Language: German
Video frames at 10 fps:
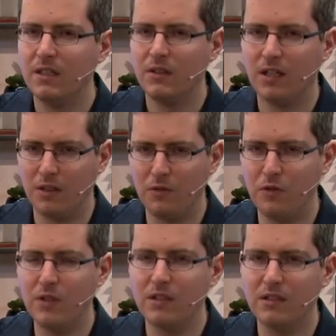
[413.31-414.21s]
dann
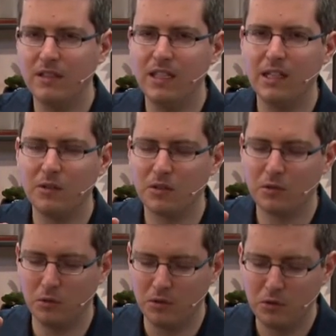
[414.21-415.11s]
wird Jesus
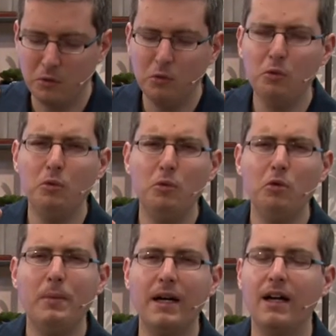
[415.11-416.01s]
uns
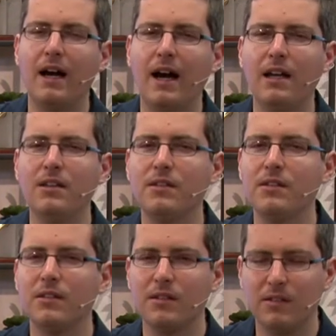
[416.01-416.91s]
über
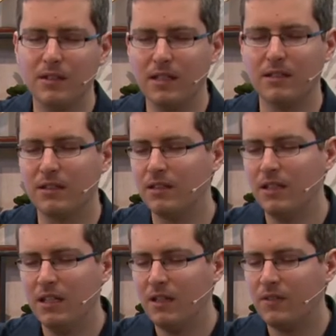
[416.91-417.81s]
alles segnen,
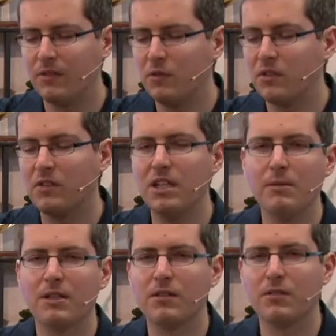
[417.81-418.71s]
was wir uns
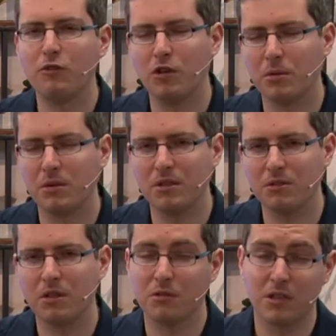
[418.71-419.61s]
jemals vorstellen
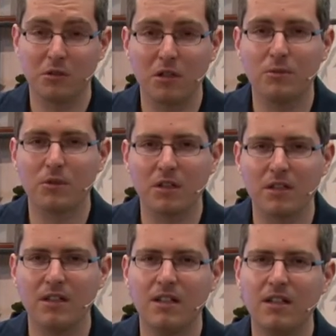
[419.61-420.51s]
können und erträumen können.
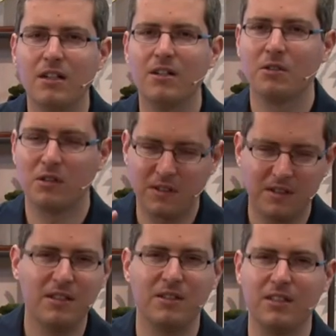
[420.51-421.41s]
Gott
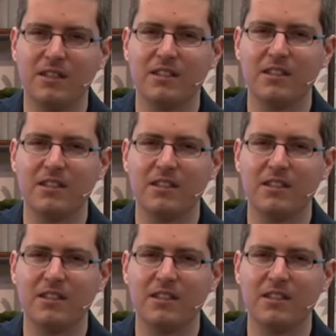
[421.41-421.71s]
segne dich.